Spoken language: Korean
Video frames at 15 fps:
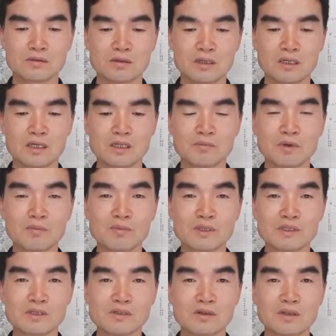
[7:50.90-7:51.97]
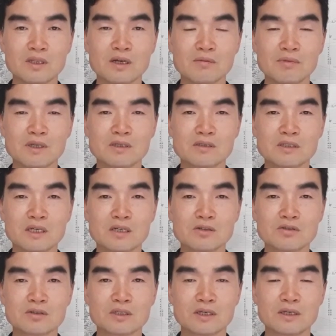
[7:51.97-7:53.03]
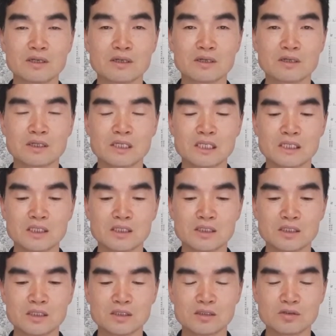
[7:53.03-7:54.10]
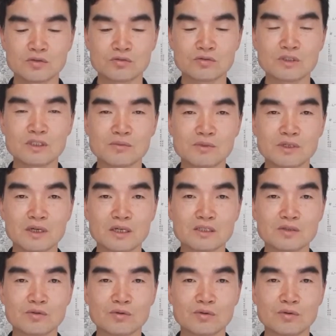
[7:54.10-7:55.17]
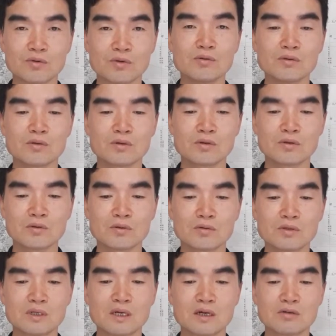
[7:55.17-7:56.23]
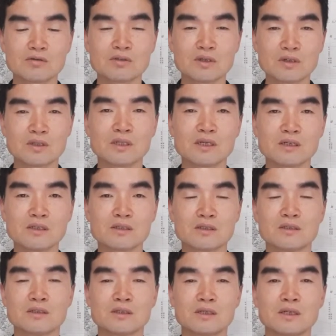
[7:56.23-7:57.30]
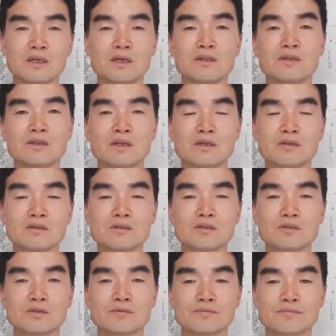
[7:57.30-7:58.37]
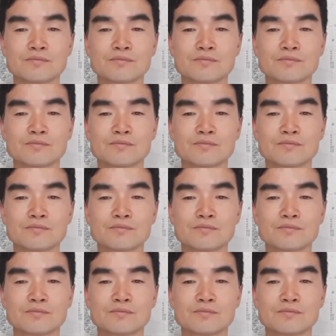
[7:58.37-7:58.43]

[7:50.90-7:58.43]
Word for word: 하나님 앞에서 선택받은 자로서의 그 중심을 가지고 오늘 하루 선택을 해야 된다는 것이죠.